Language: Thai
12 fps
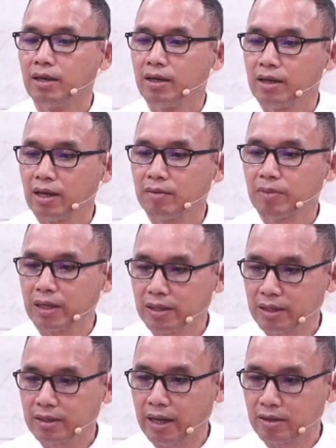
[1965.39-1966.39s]
ฉะนั้นประเทศ
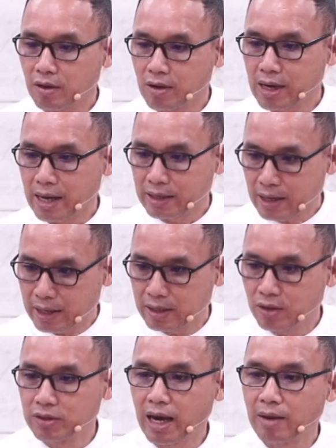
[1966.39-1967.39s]
ไทยต้องการการเยียว
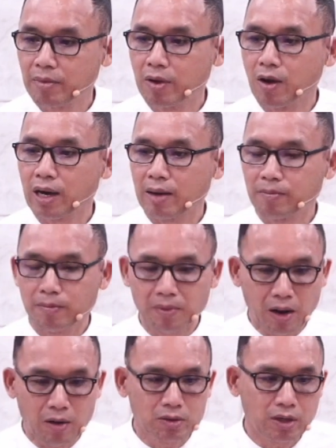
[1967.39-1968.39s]
ยาพี่น้องครับ เรา
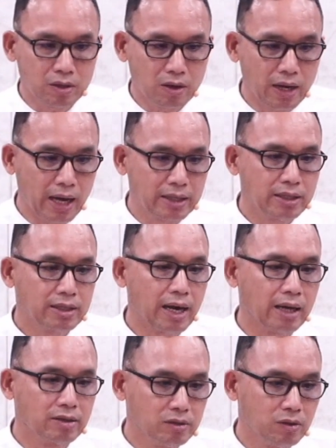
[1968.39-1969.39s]
จะต้องอธิษฐาน
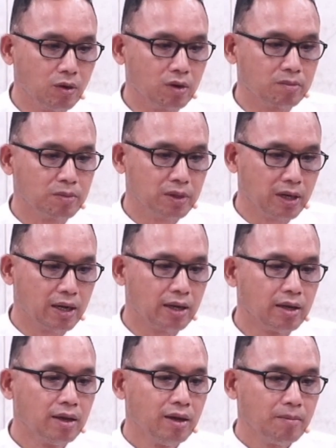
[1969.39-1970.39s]
ถืออดเพื่อ
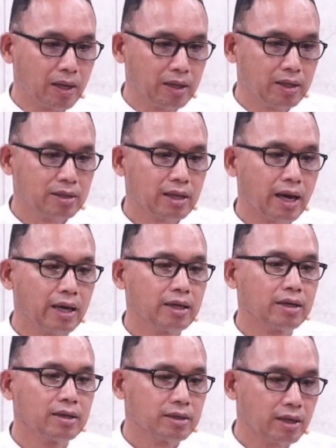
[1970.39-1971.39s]
ประเทศไทย
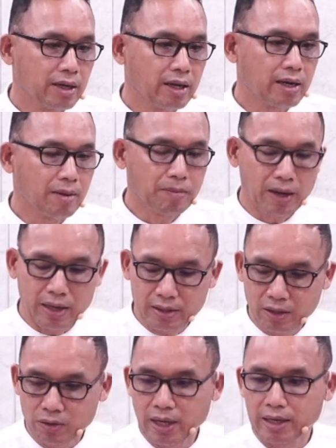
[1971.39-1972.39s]
จะได้รับการเยียว
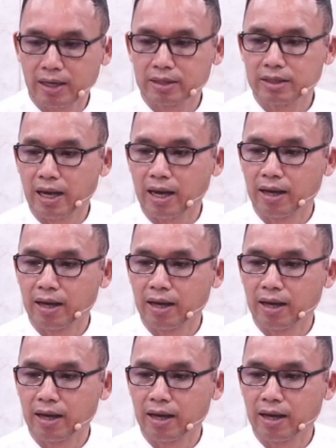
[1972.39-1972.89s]
ยารักษา